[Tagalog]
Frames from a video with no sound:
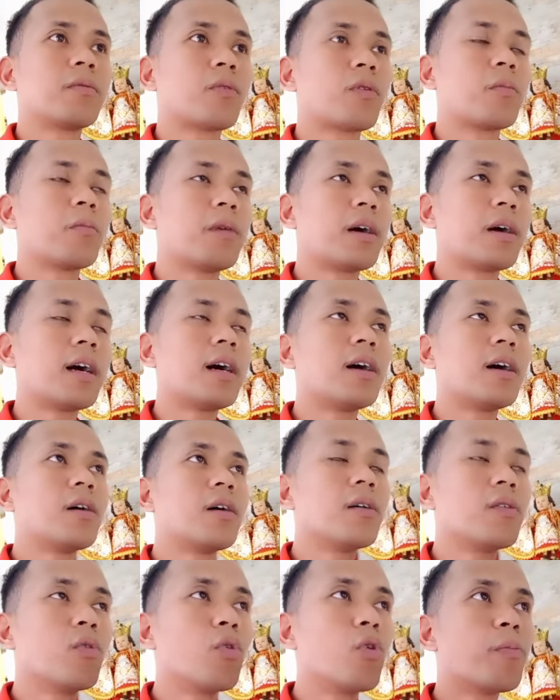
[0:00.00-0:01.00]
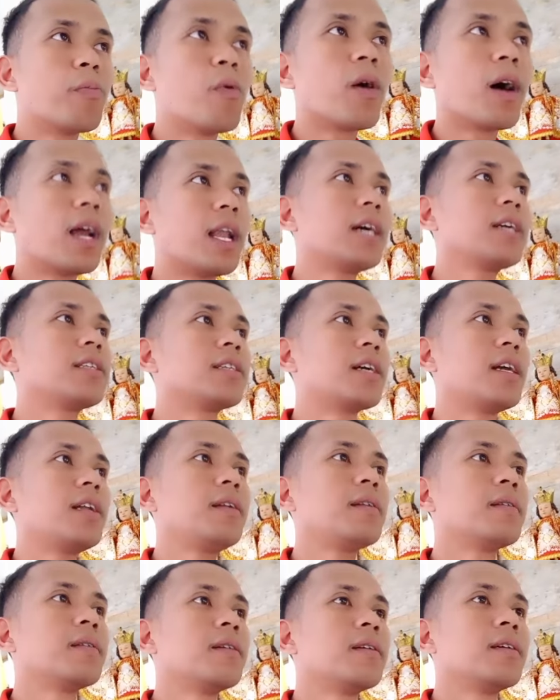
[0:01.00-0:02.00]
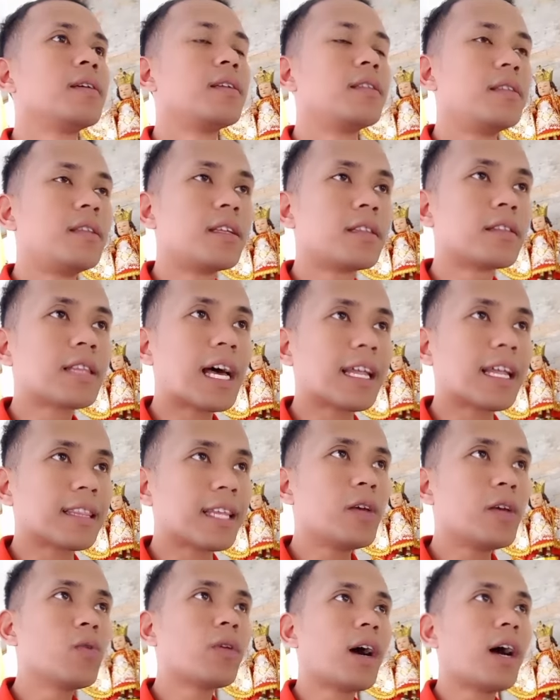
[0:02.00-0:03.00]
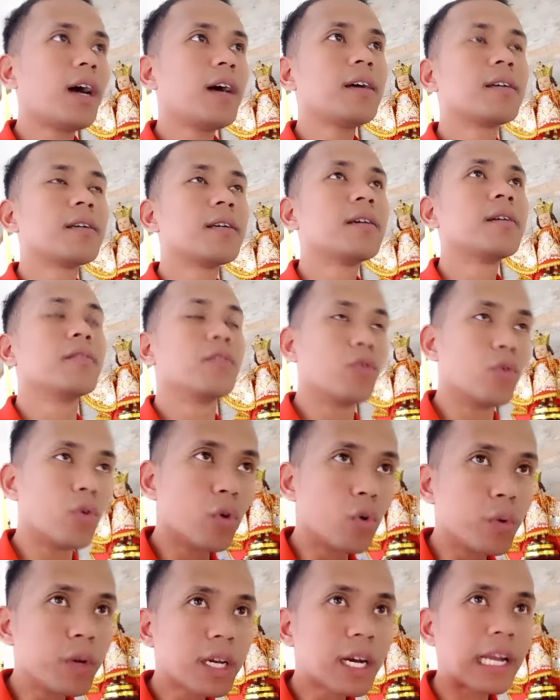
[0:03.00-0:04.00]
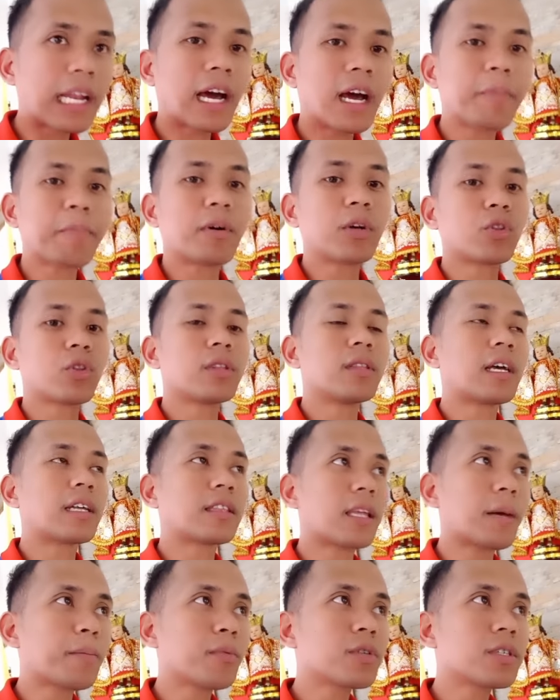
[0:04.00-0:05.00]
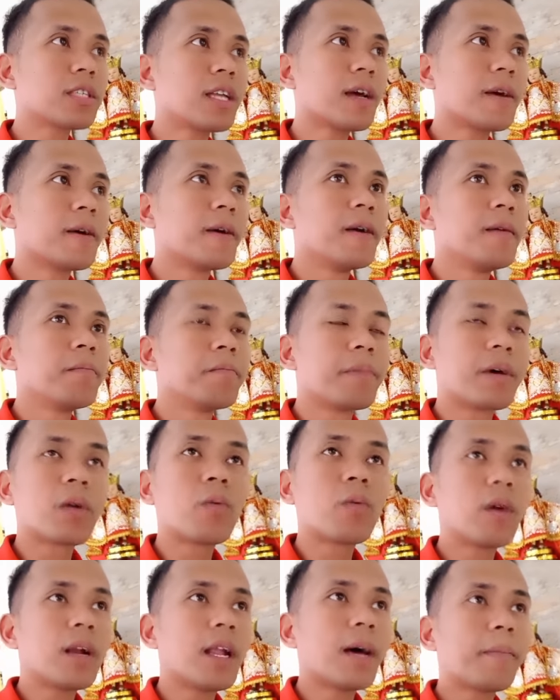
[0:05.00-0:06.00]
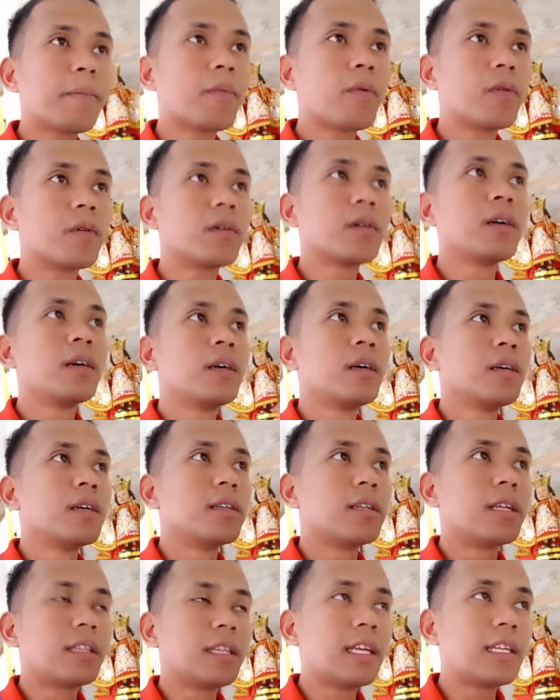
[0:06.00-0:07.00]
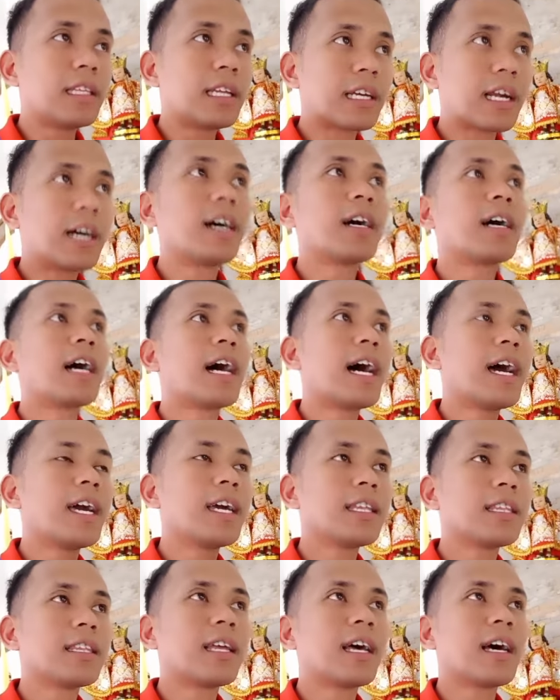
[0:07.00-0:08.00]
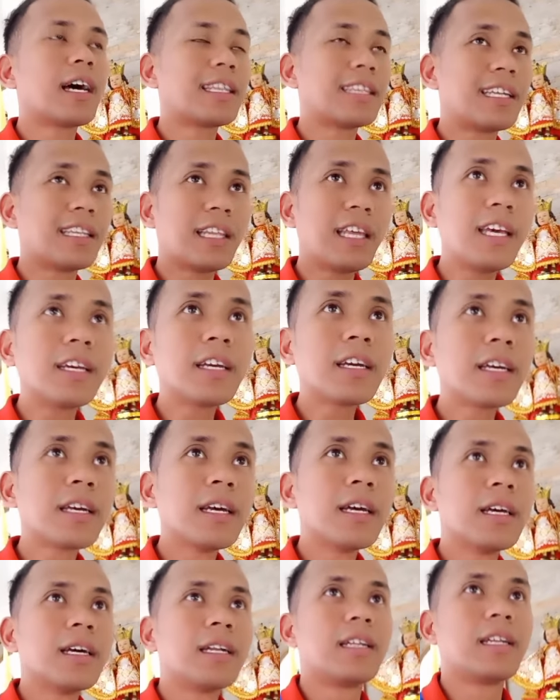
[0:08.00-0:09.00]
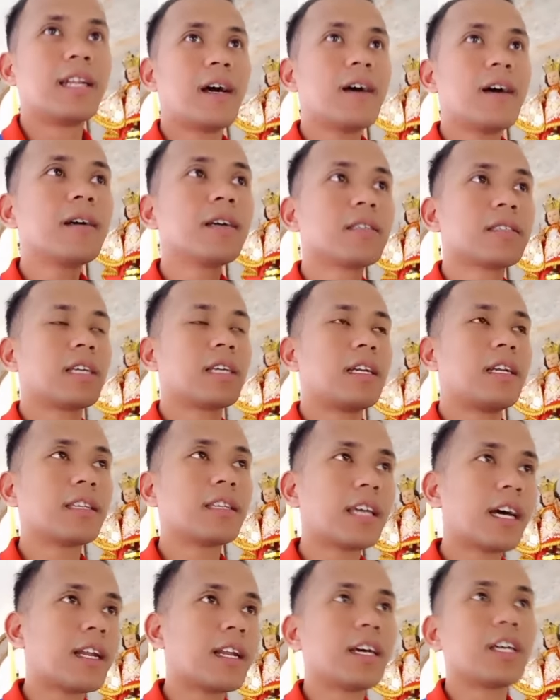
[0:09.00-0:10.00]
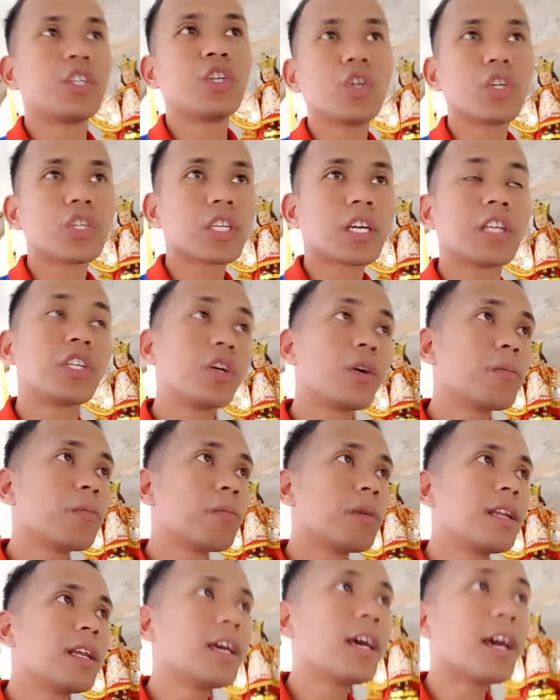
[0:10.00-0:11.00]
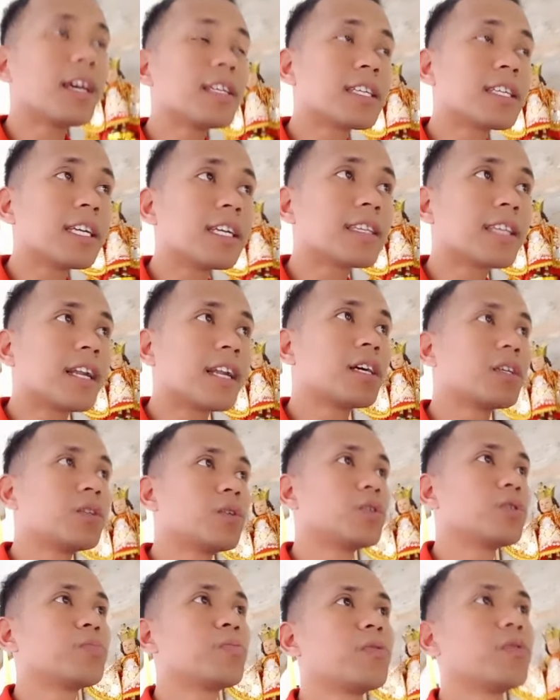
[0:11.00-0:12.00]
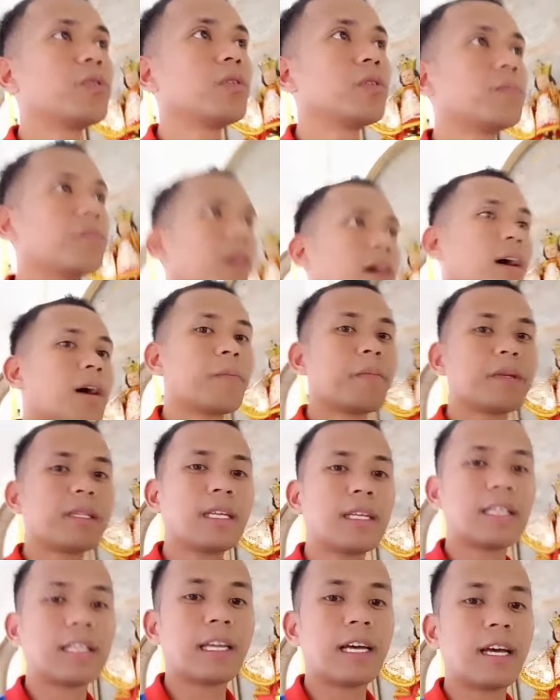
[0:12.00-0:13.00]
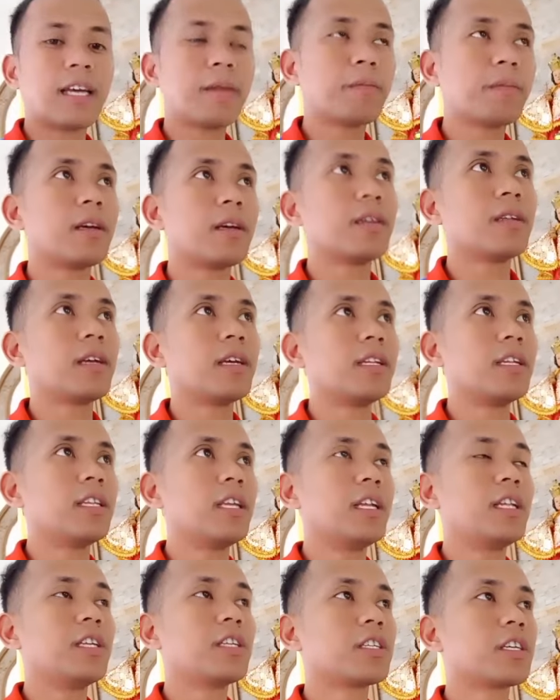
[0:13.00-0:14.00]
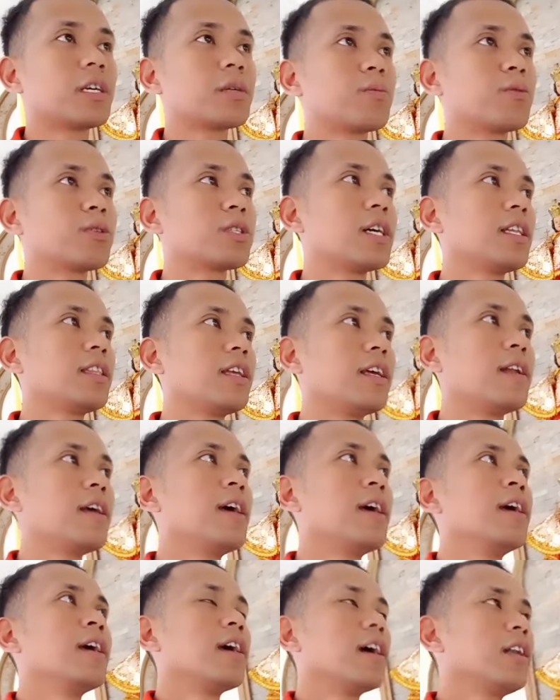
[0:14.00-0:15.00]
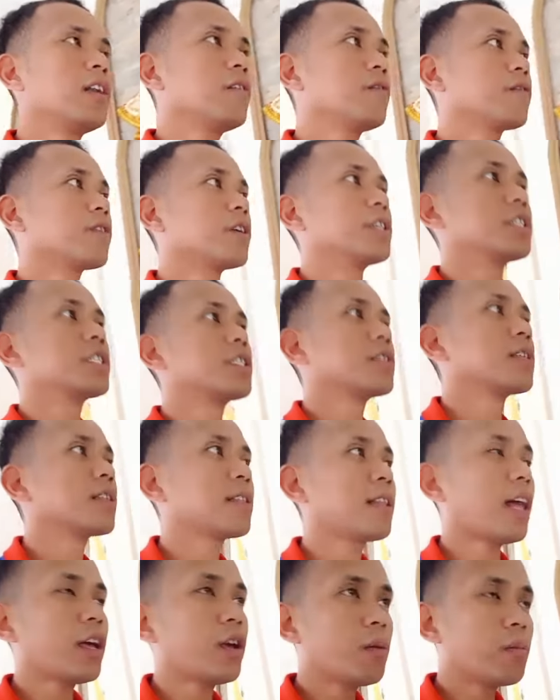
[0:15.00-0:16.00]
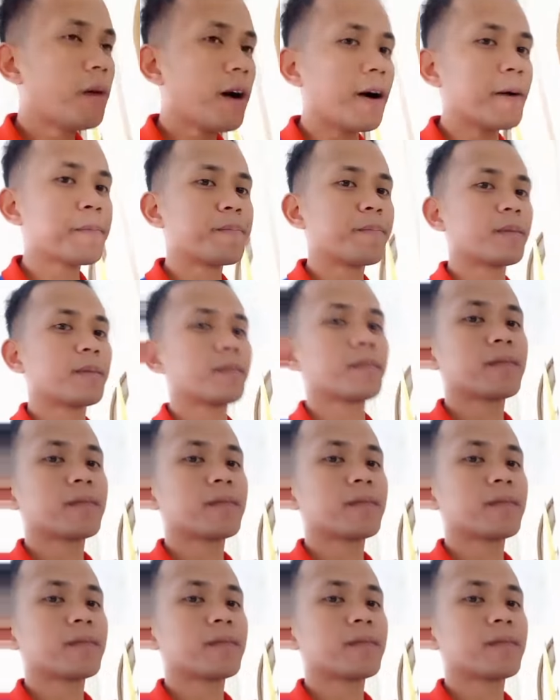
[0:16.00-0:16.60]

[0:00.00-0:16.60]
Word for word: Kumbaga, uupo ka lang dyan, din tatayo ka, uuwi ka na kapag nagtapos na, pero wala pong natitirang kahit na katiting na salita ng Diyos. Kasi yung binhi ay salita ng Diyos po yun, mga kapatid, na i-discuss po sa atin. And of course, tayo ba?